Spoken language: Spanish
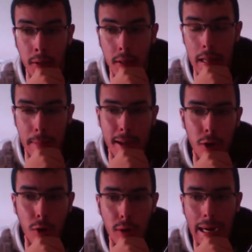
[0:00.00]
Y
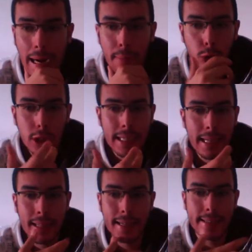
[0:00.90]
veo a mucha
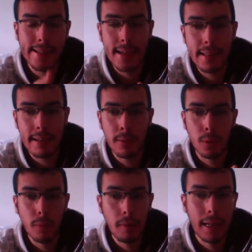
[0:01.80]
gente que está
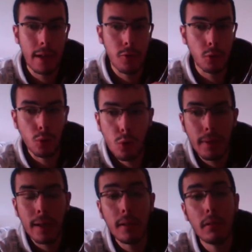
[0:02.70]
diciendo que
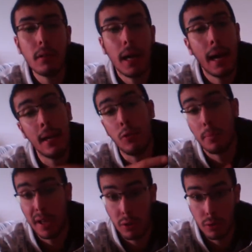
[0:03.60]
YouTube ha ido a
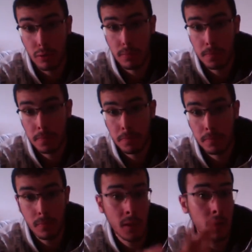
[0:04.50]
mejor.
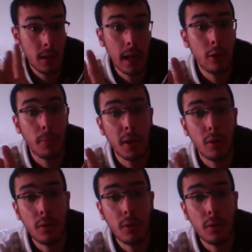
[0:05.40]
Ha ido a mejor.